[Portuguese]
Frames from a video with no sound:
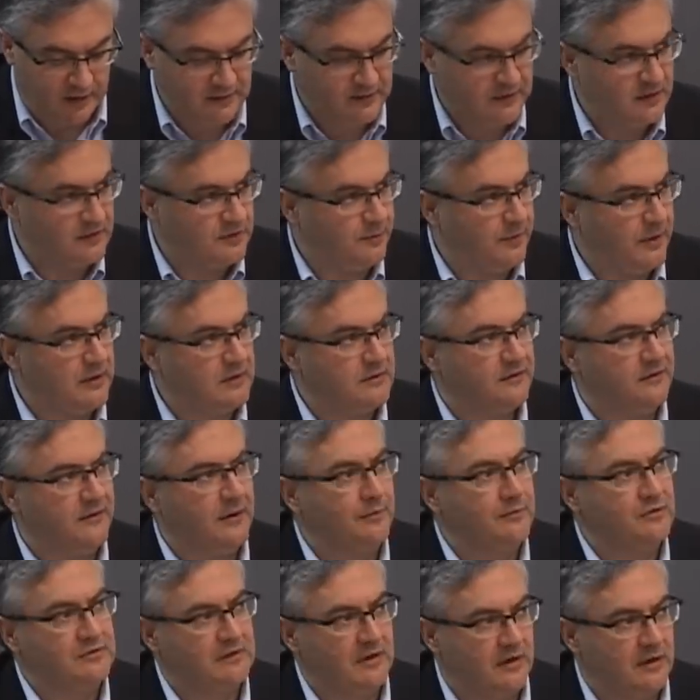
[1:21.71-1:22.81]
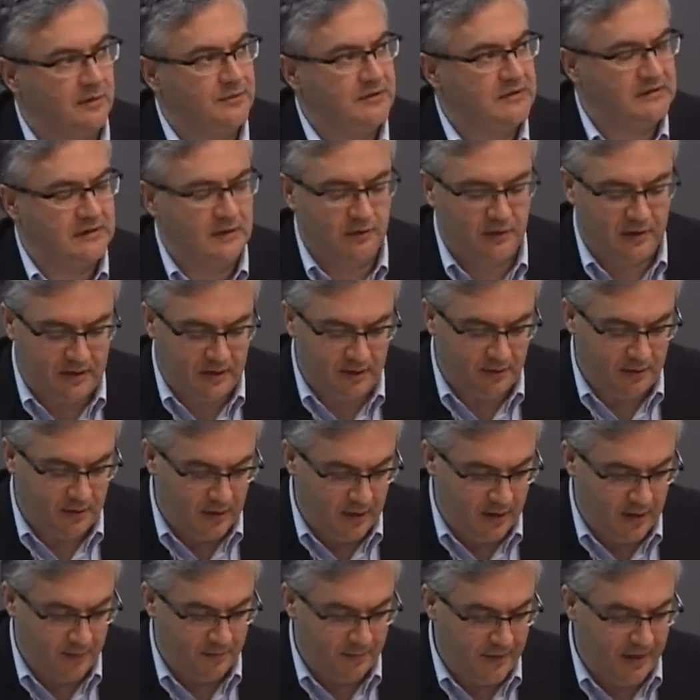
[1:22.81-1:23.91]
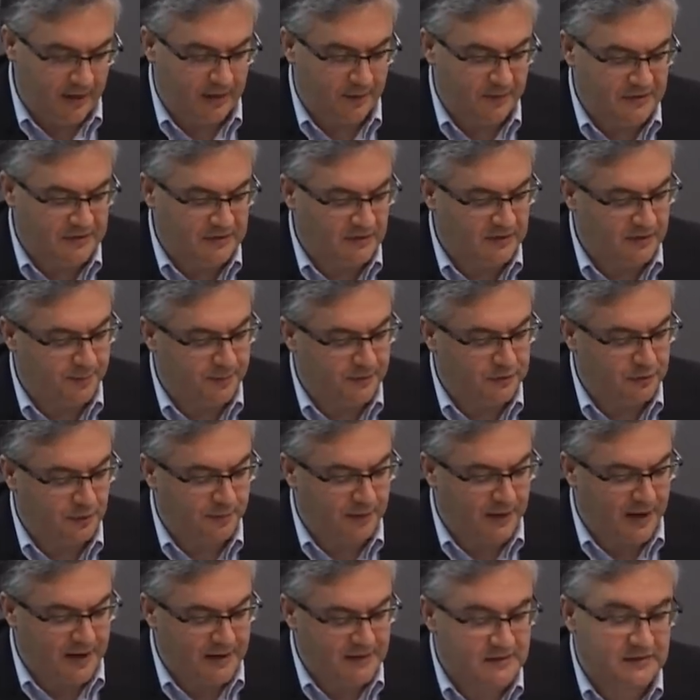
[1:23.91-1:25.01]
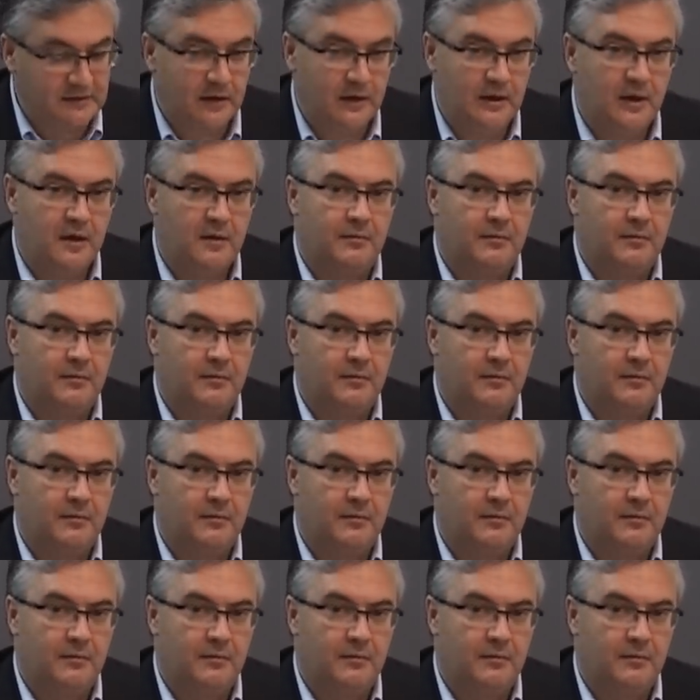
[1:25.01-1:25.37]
recentemente tivemos a emissão aí, mega emissão da Petrobras,